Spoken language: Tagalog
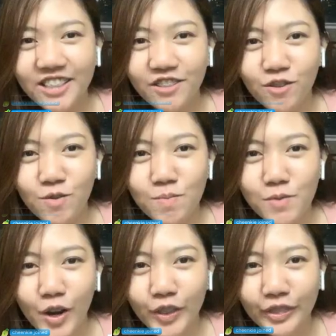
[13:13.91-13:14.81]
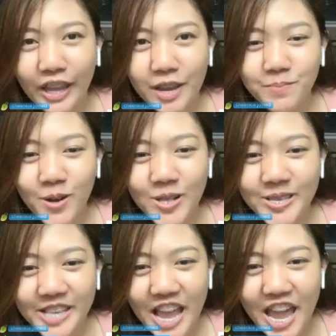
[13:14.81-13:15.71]
Two more tables
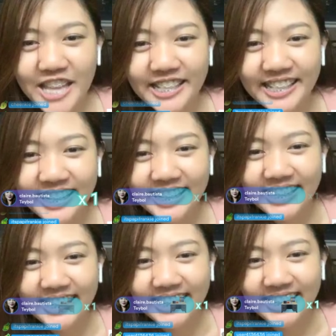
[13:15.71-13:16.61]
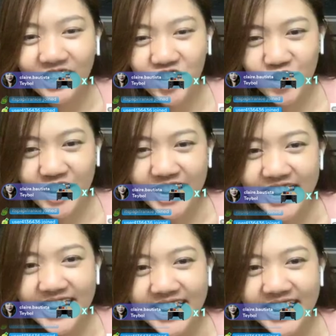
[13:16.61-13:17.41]
and three